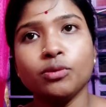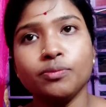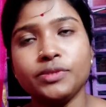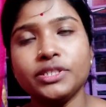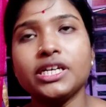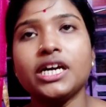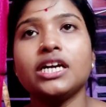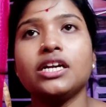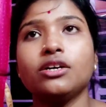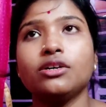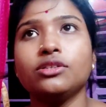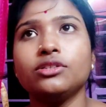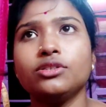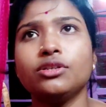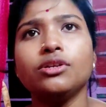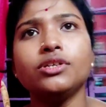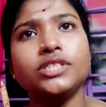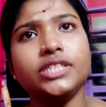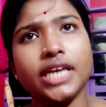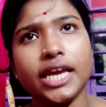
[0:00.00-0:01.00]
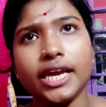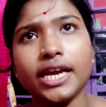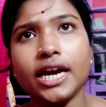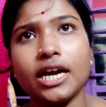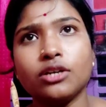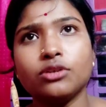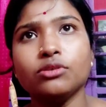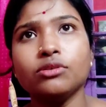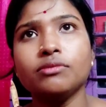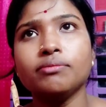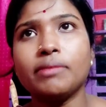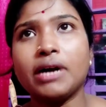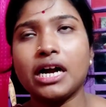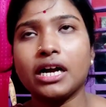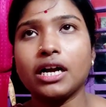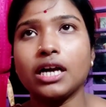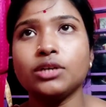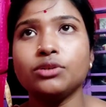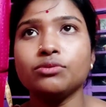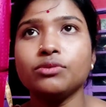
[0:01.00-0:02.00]
সবজি কাটা হচ্ছিল যেই কাটুক মা
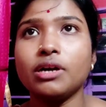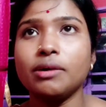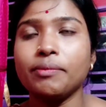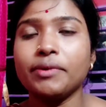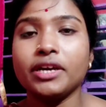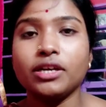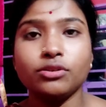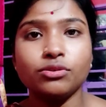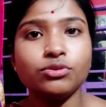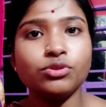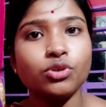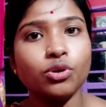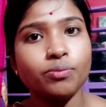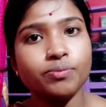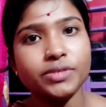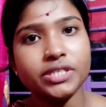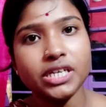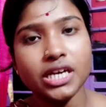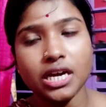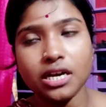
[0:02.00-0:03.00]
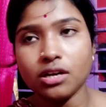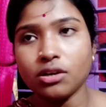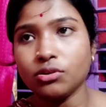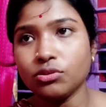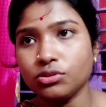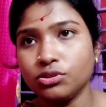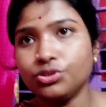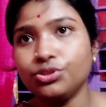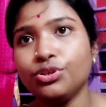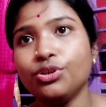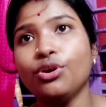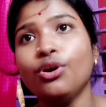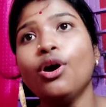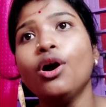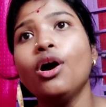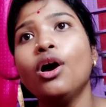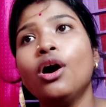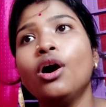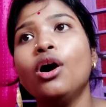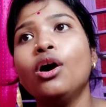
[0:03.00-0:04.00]
কাটুক আমি কাটুক সবজি কাটা হচ্ছিল
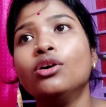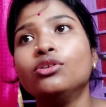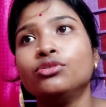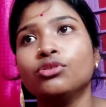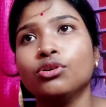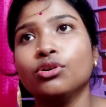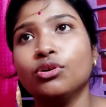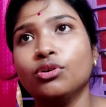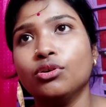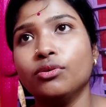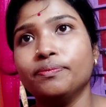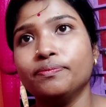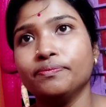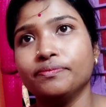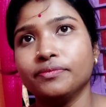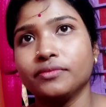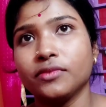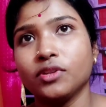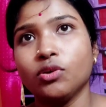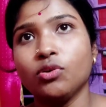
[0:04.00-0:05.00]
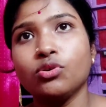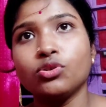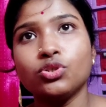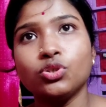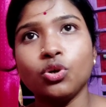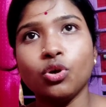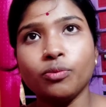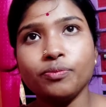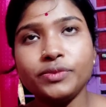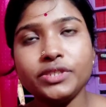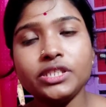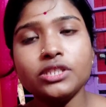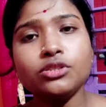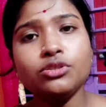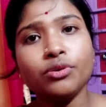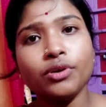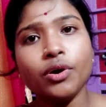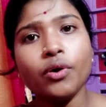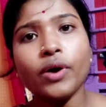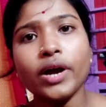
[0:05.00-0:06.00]
তো ও সবজি
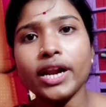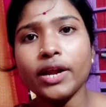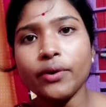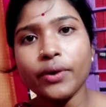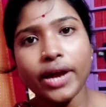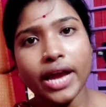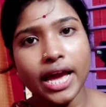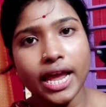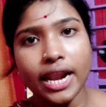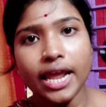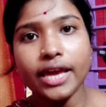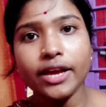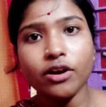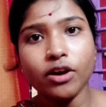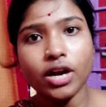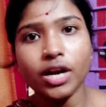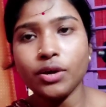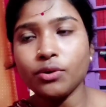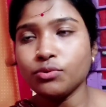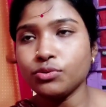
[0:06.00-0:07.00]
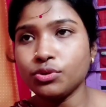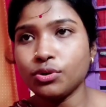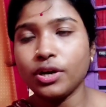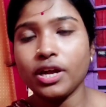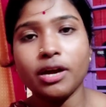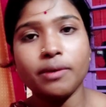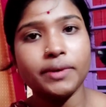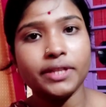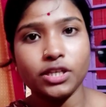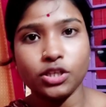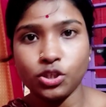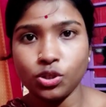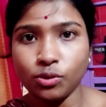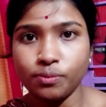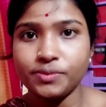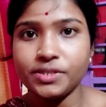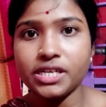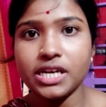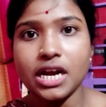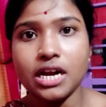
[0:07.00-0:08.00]
ঝুড়ে ওখানে ও খেলাই করে উঠোনে আমাদের
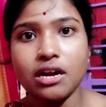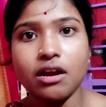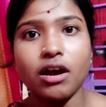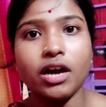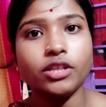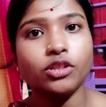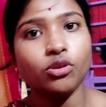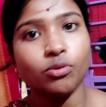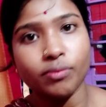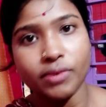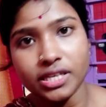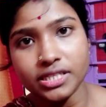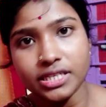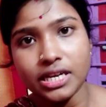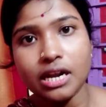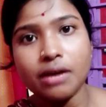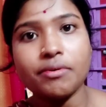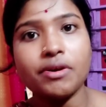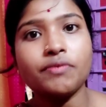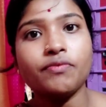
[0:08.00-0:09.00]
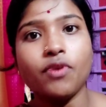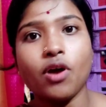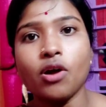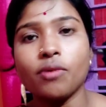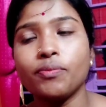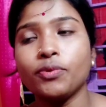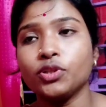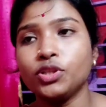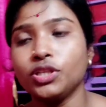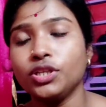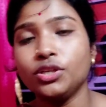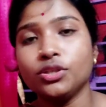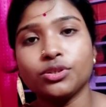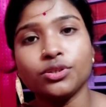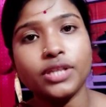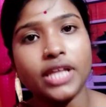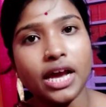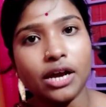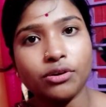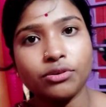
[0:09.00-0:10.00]
সবজি কাটা হয় তোমরা যারা আমার ব্লগ প্রতিনিয়ত
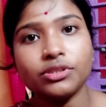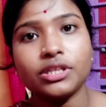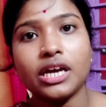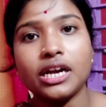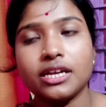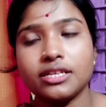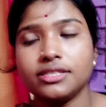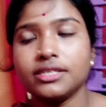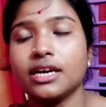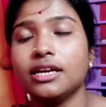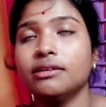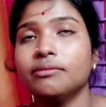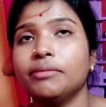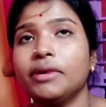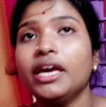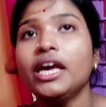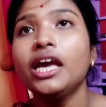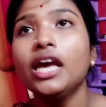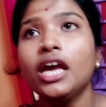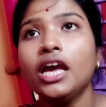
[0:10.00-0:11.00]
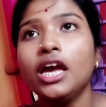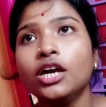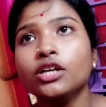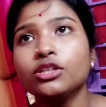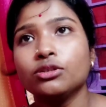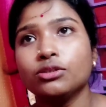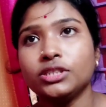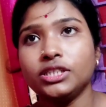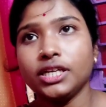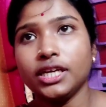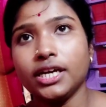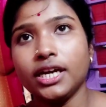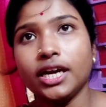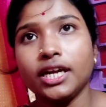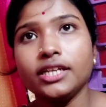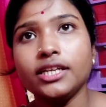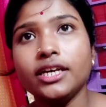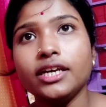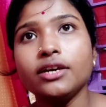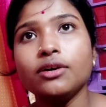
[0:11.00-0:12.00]
দেখো তারা জানবে তো
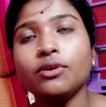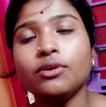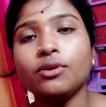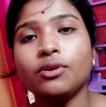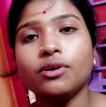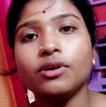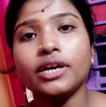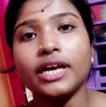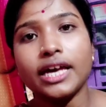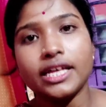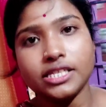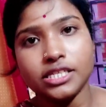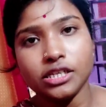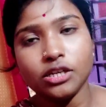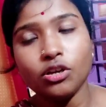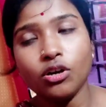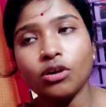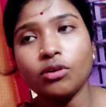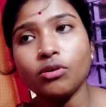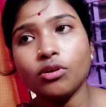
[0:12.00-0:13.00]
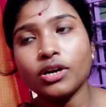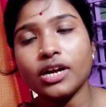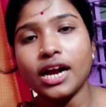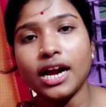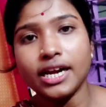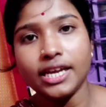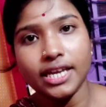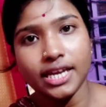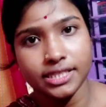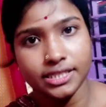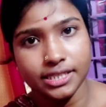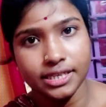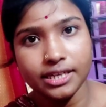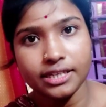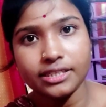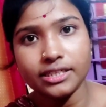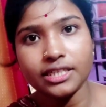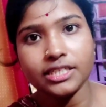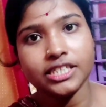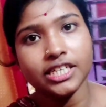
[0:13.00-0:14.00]
সেখানে ও গেছিল ওর গাড়ি আছে
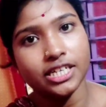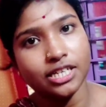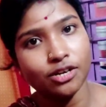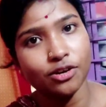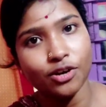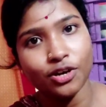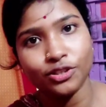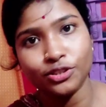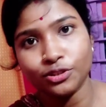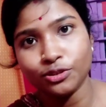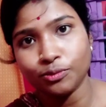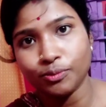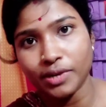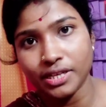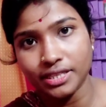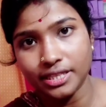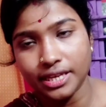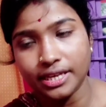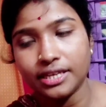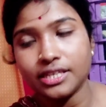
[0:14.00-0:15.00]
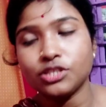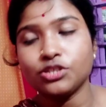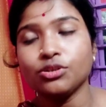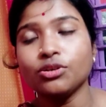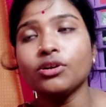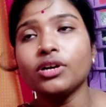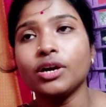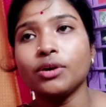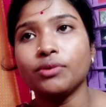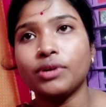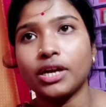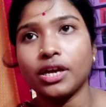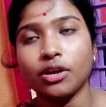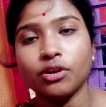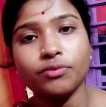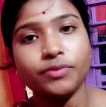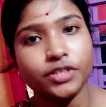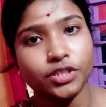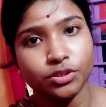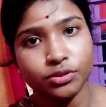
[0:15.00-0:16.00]
একটা সেটাও হয়তো তোমরা দেখেছো কেউ না
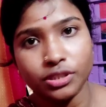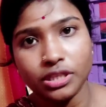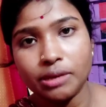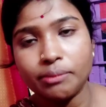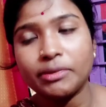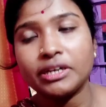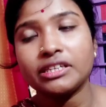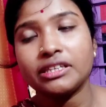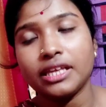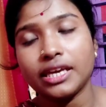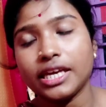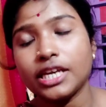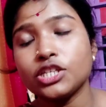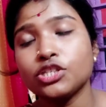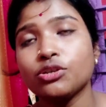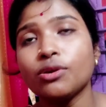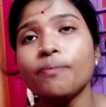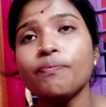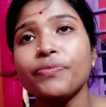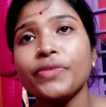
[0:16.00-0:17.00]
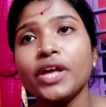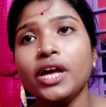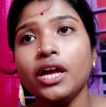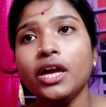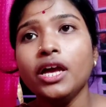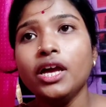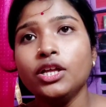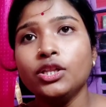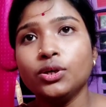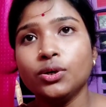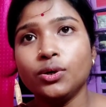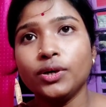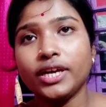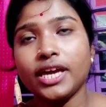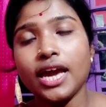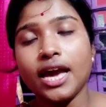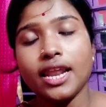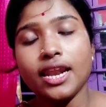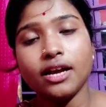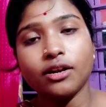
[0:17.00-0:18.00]
কেউ ভিডিওতে আমার দেখেছো তো ওই
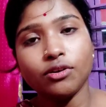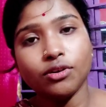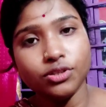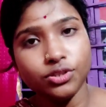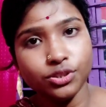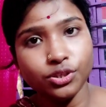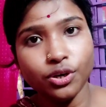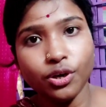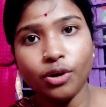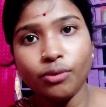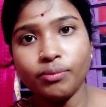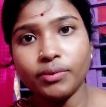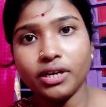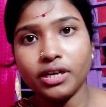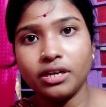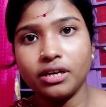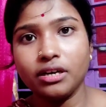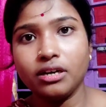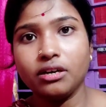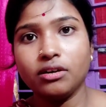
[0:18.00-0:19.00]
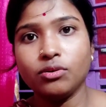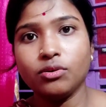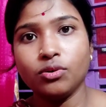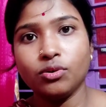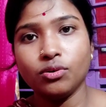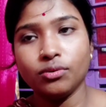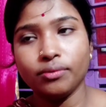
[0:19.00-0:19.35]
খেলা করছিল ও